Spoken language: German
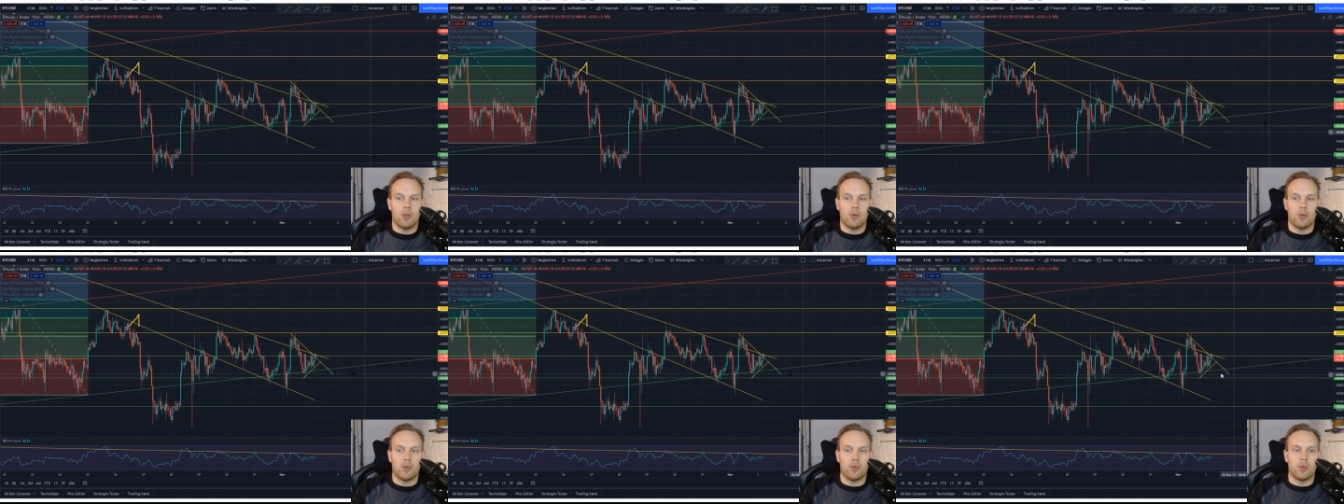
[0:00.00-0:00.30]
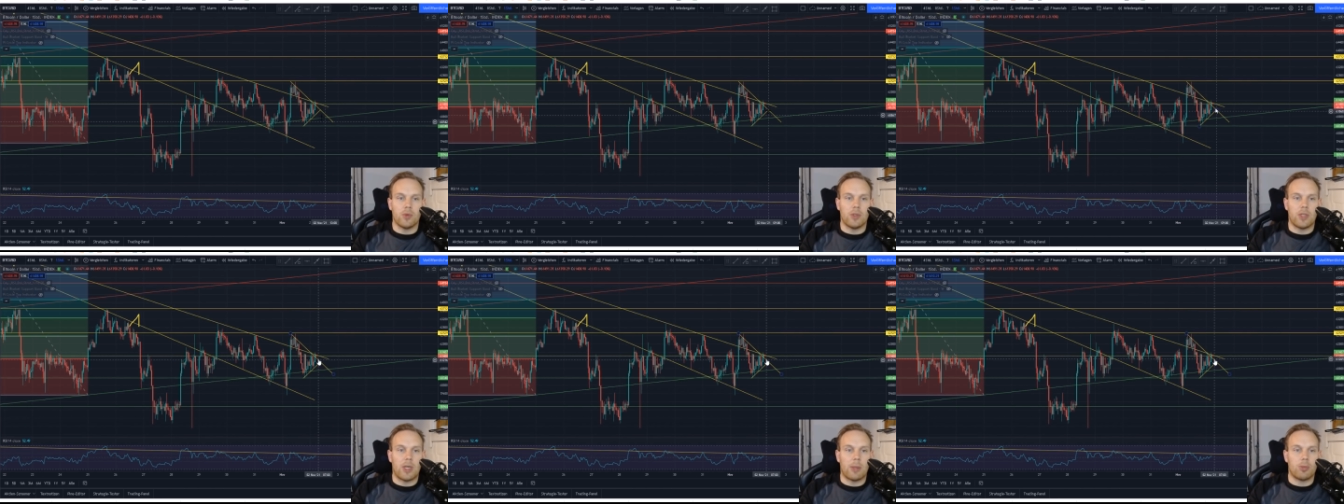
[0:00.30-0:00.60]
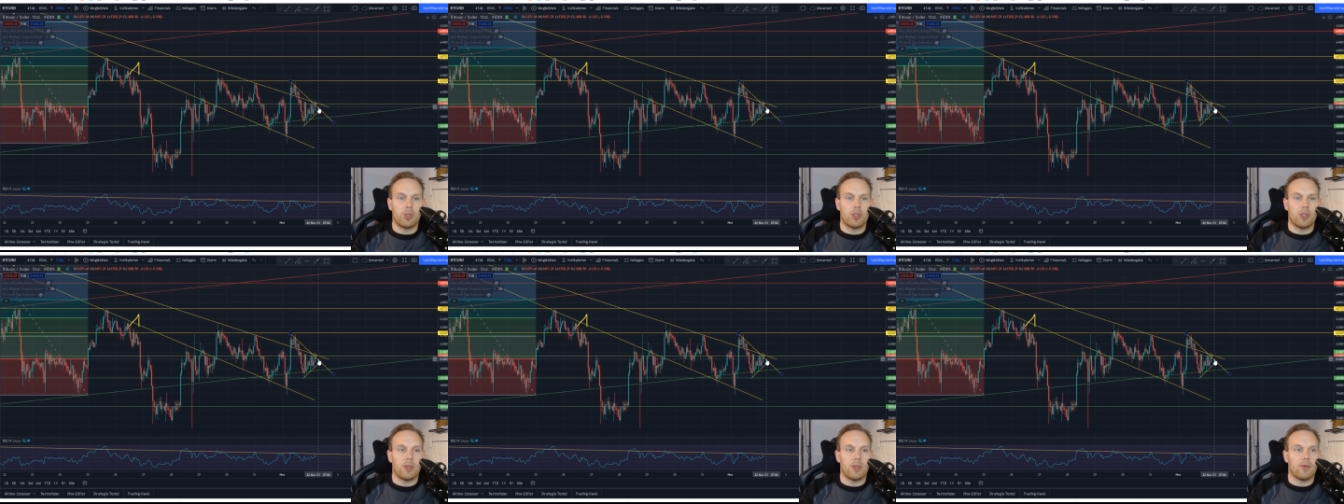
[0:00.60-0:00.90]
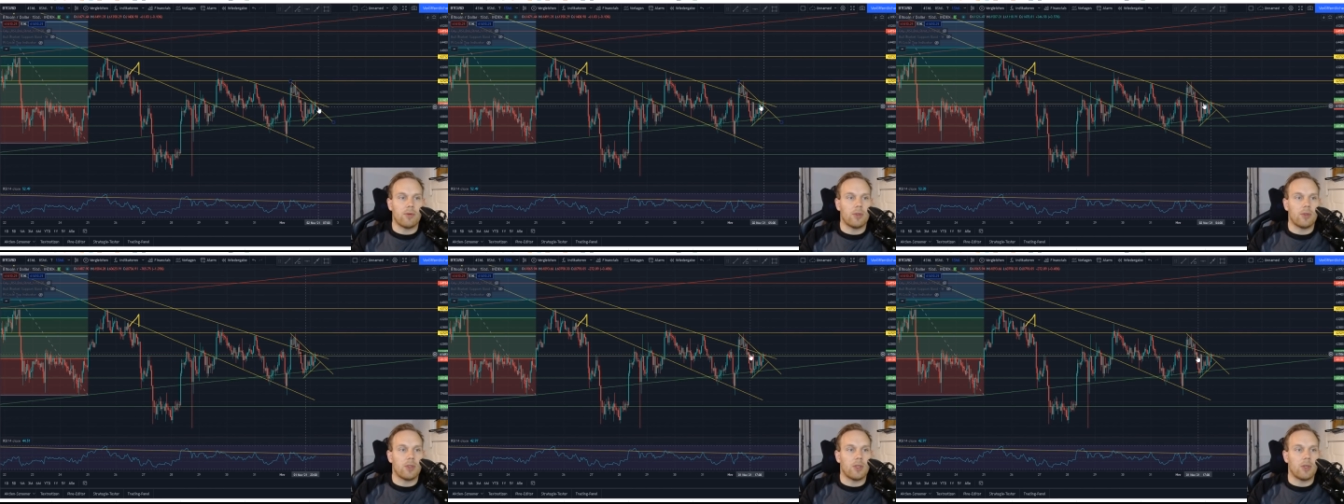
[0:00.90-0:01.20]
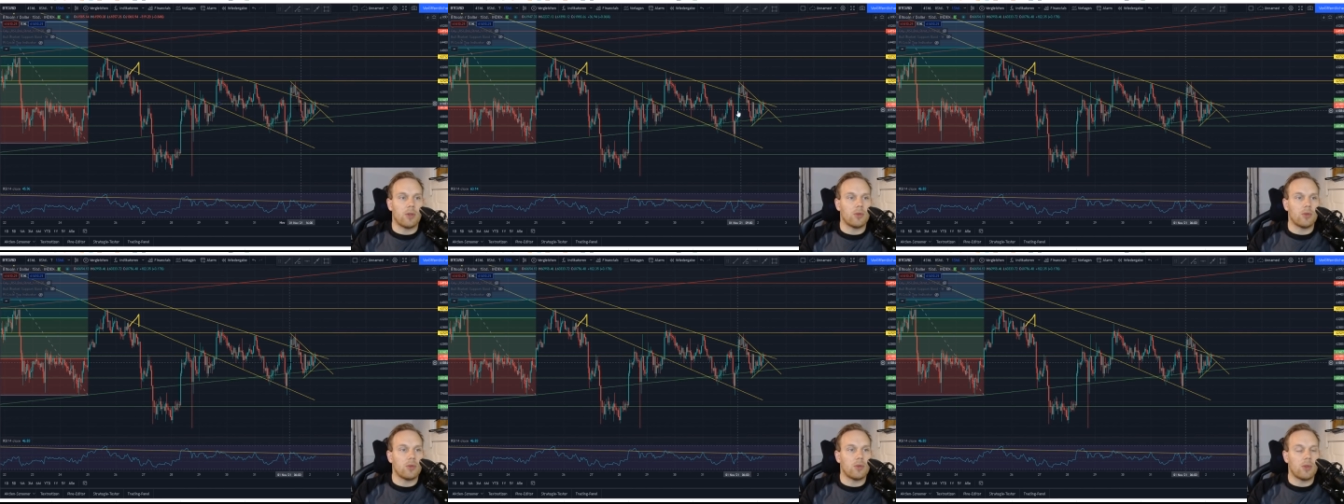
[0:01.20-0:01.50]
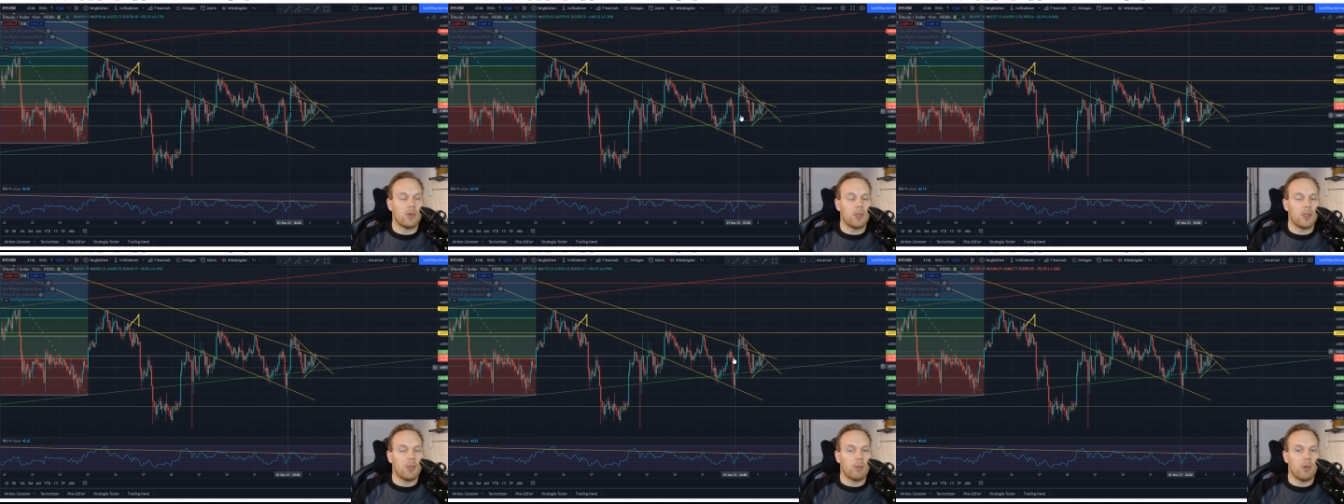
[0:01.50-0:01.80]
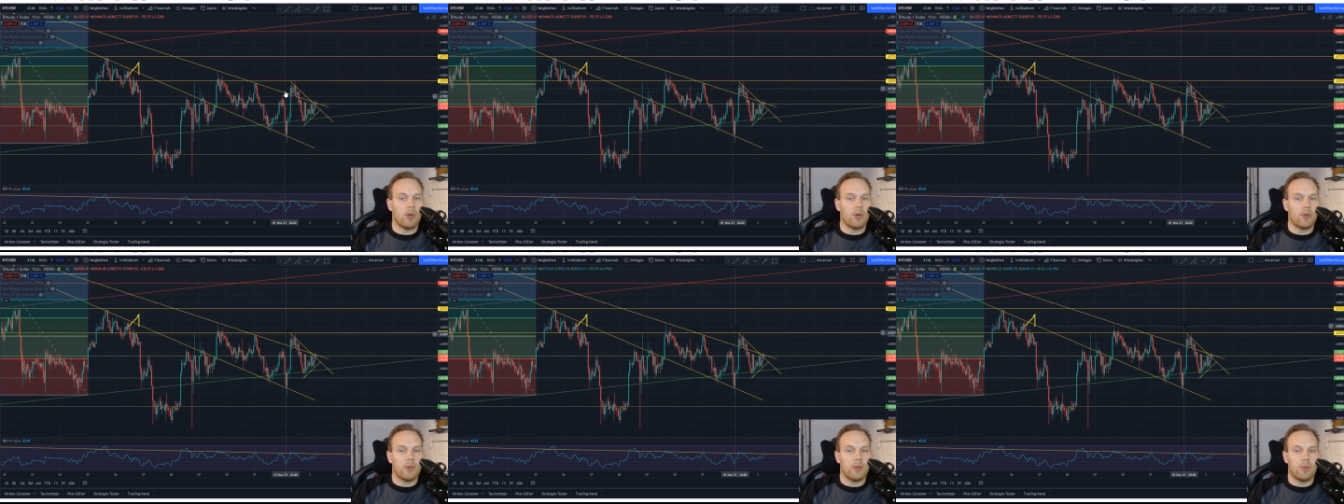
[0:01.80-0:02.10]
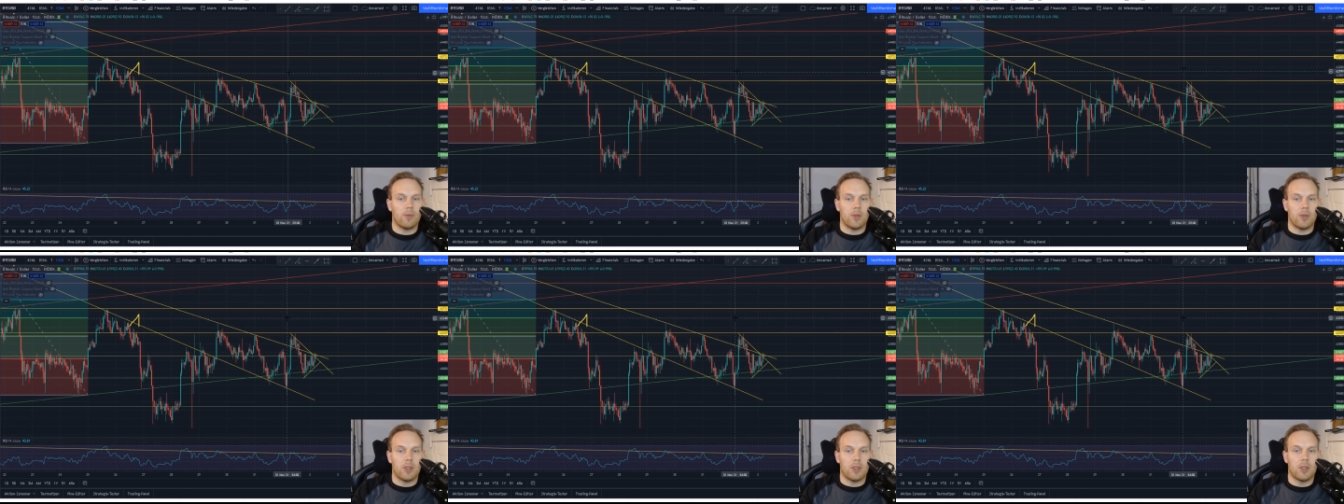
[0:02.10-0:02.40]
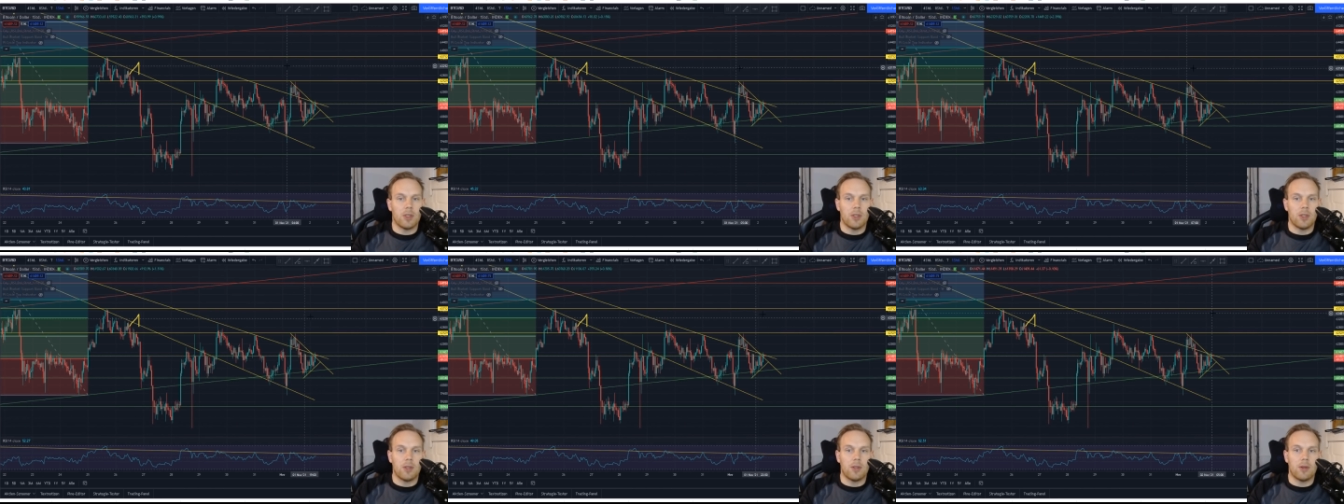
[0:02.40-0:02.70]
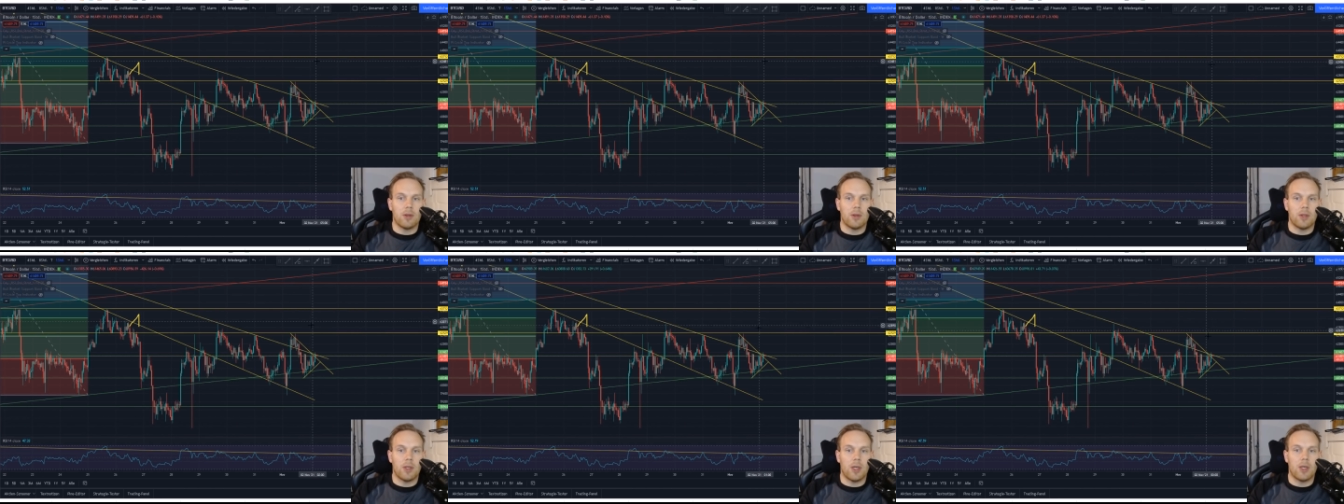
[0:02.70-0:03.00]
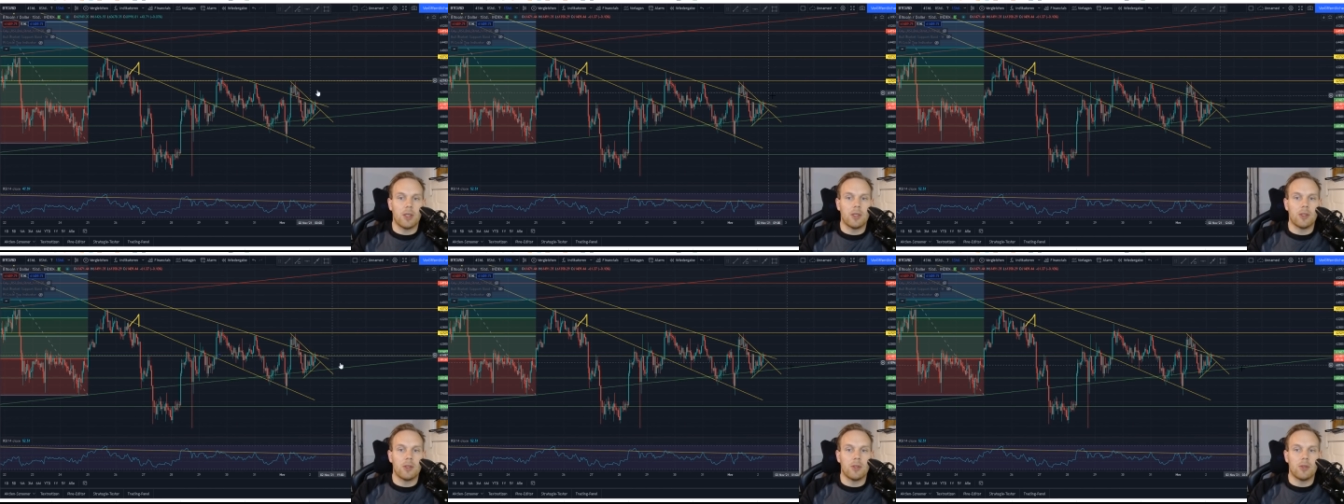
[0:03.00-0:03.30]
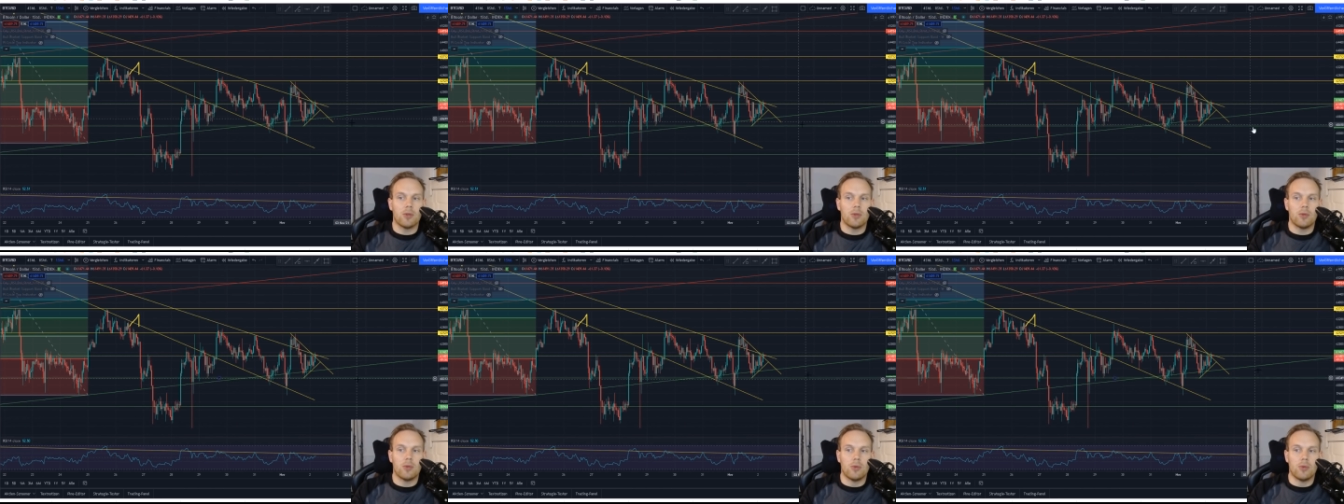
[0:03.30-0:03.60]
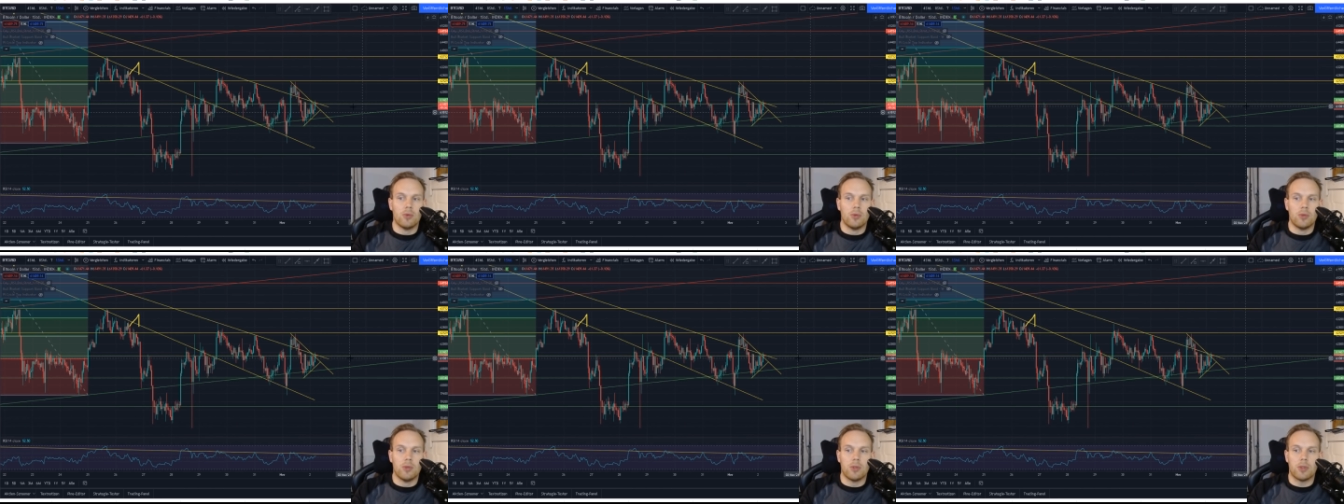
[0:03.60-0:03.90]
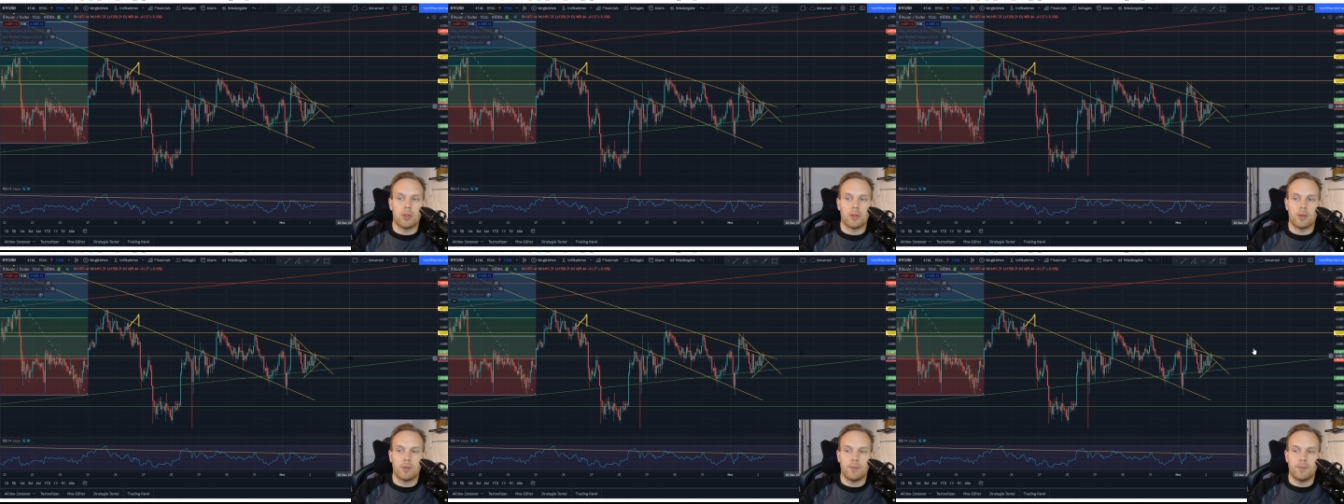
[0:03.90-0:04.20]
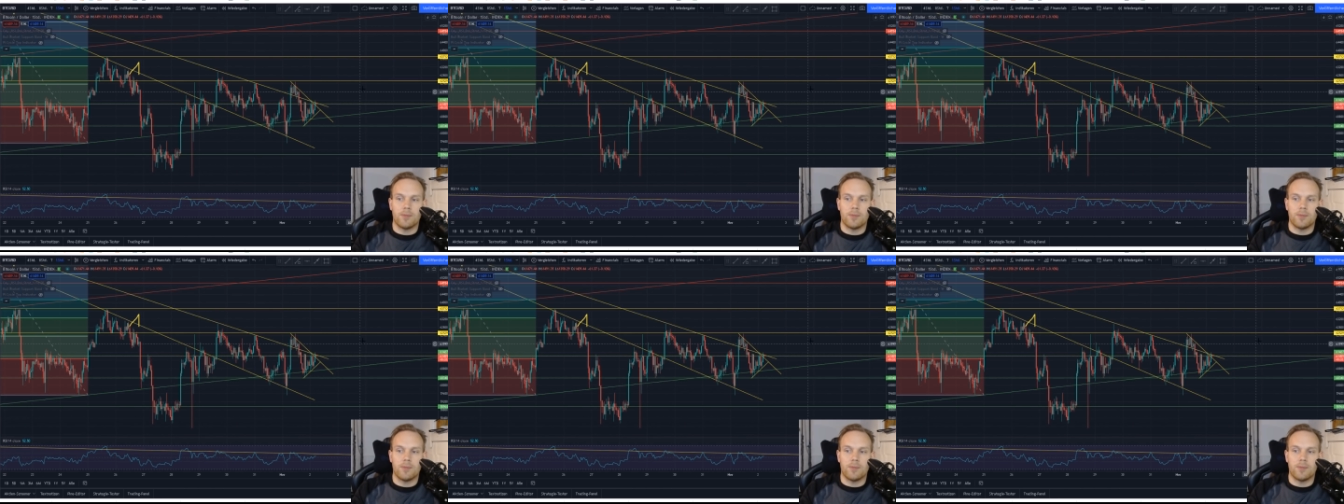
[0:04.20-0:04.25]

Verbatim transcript: und so in Abstand von 1000 Dollar immer auf dem Weg nach unten.